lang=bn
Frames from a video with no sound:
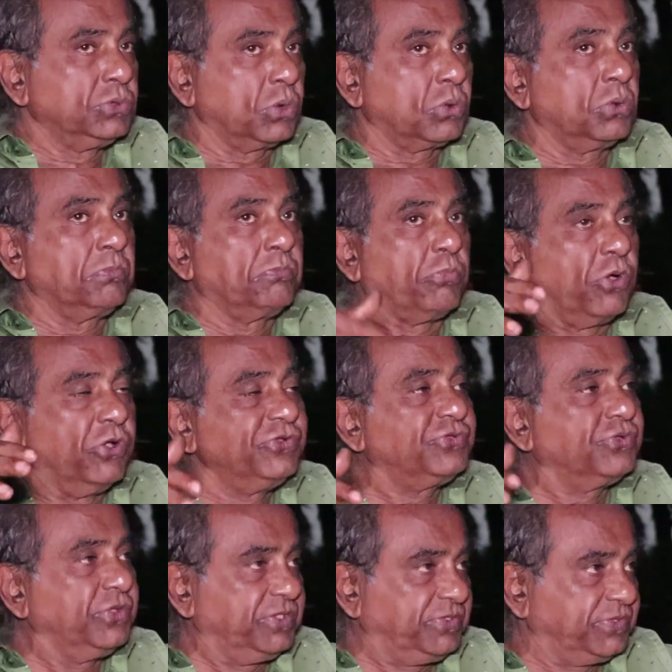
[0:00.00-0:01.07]
যখন
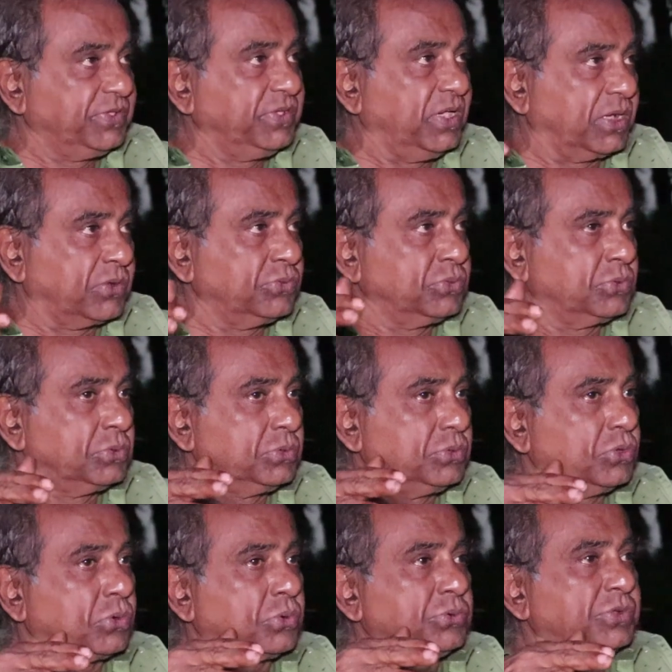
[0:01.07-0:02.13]
বয়স হয়েছে এখন
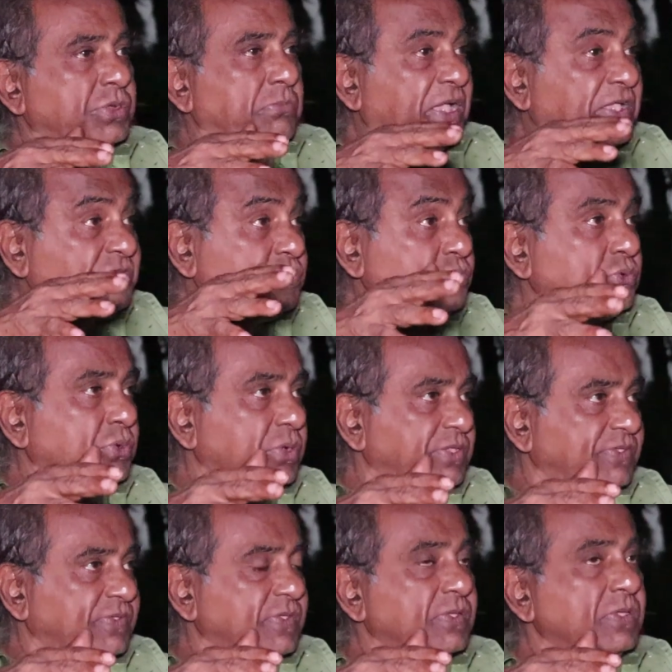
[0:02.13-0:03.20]
যখন সে ম্যাচিউর
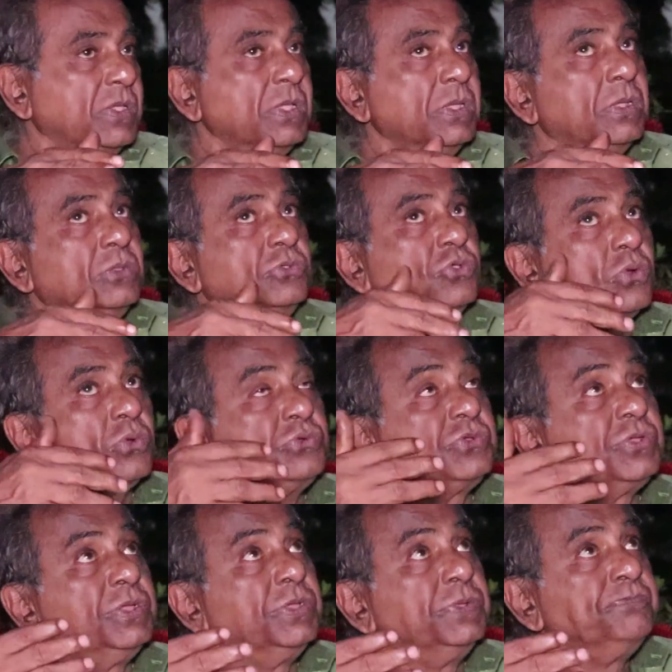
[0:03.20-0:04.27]
হয়েছে যখন
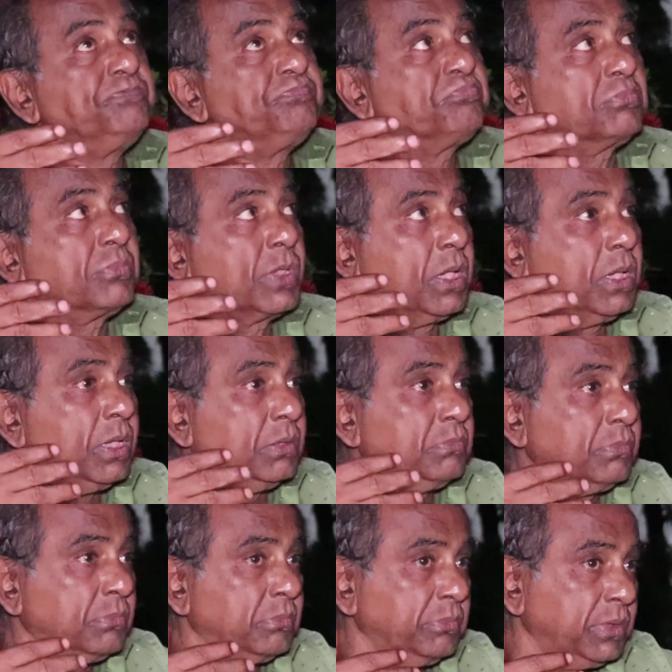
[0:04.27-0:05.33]
সে
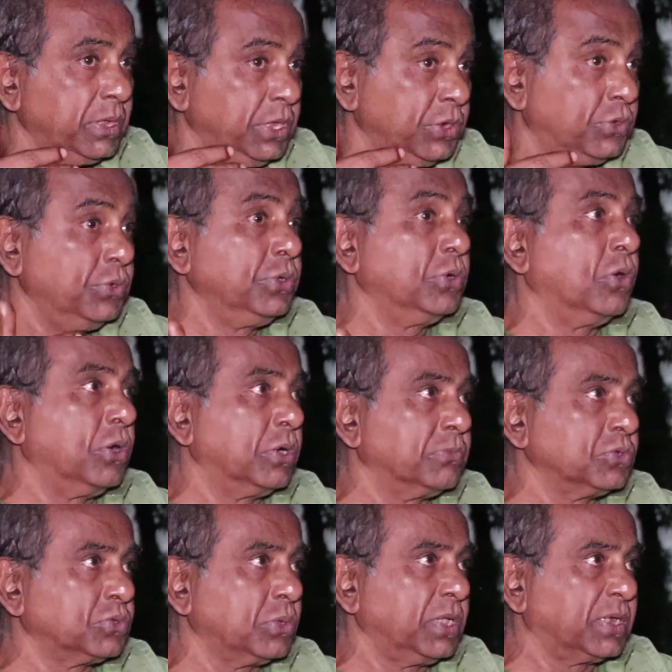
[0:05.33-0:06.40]
হিরোইন হওয়ার
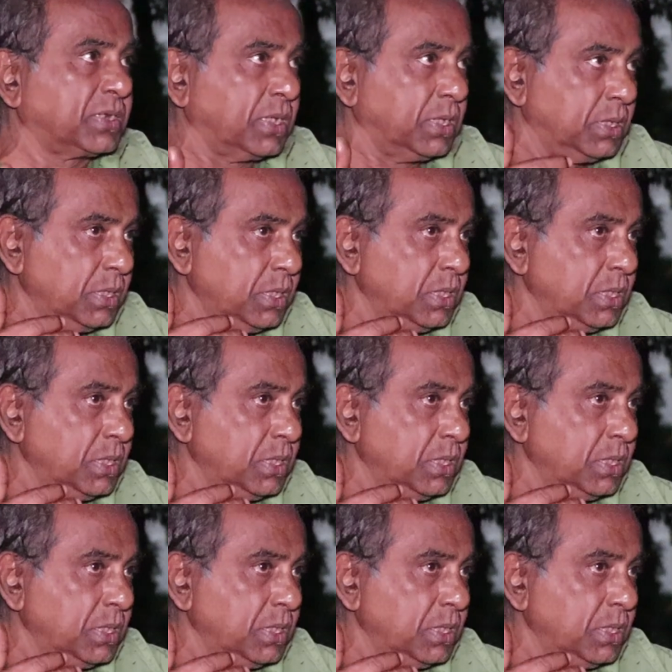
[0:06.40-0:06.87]
মতো একটা